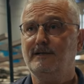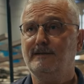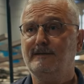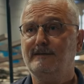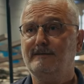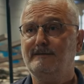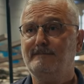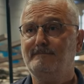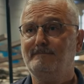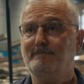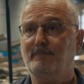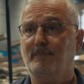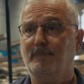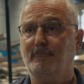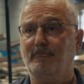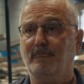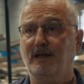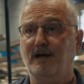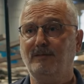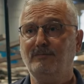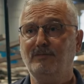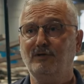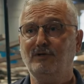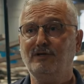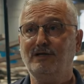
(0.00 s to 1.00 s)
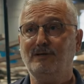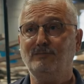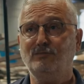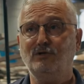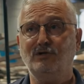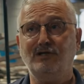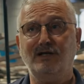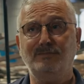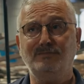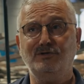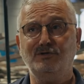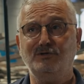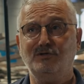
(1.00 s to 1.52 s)
Ee, ama önemli
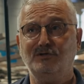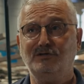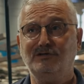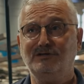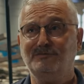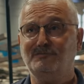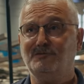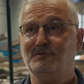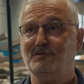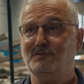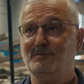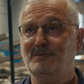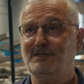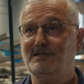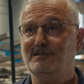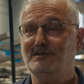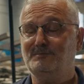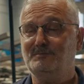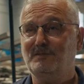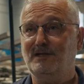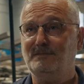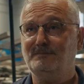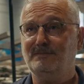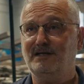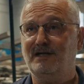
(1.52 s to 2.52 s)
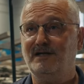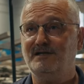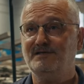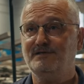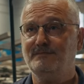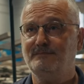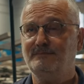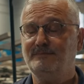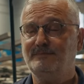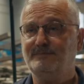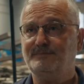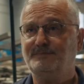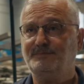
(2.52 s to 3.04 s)
olan bir nokta var, onu belirtmem
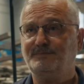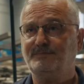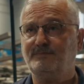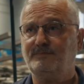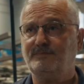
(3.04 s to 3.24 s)
lazım.